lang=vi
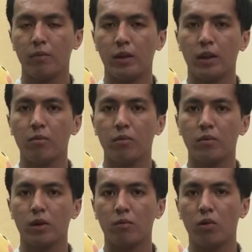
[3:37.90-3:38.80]
mình
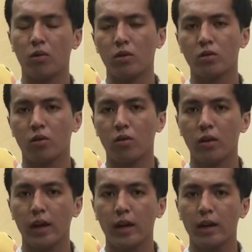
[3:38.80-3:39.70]
thấy trong một
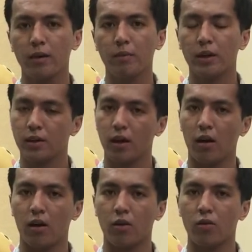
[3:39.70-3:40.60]
số các cái bình
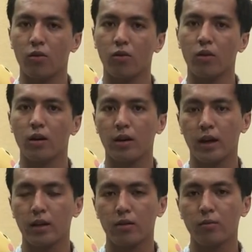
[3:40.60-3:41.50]
chọn của
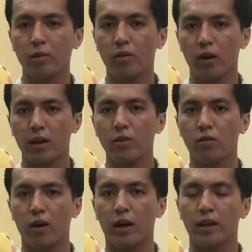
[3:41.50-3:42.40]
các group nước hoa
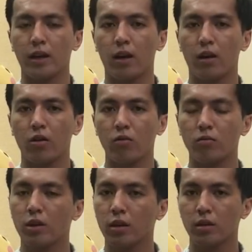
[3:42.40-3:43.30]
nước ngoài thì họ
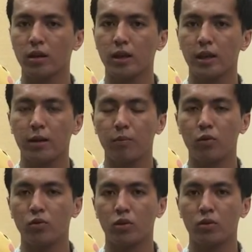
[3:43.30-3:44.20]
cũng rất là thích cái chai
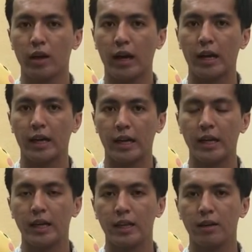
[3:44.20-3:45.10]
pure tonka
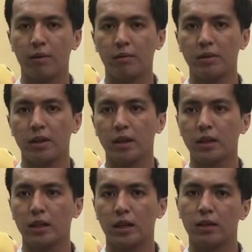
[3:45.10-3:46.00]
này nhưng mà mình
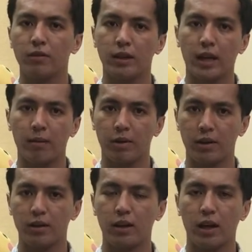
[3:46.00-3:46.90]
thấy ở Việt Nam
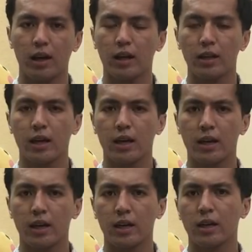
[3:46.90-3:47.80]
hình như là cái
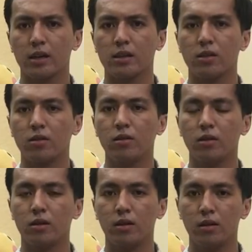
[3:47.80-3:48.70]
chai này ờ, chưa
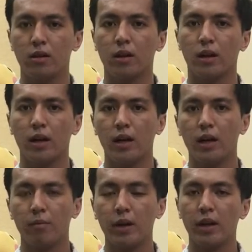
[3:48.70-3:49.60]
được được ờ,
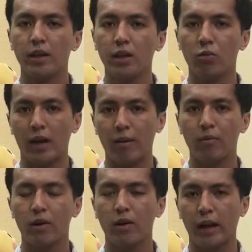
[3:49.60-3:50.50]
biết đến nhiều
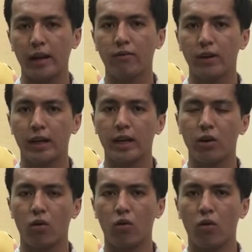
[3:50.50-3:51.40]
lắm có lẽ vì cái
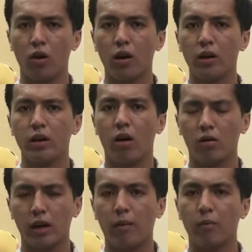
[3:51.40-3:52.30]
độ hơi
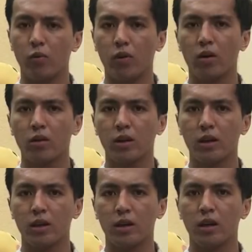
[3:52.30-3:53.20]
ngọt đậm của nó
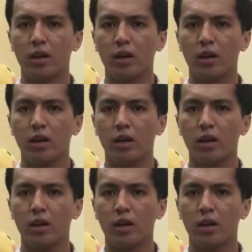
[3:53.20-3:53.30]
thì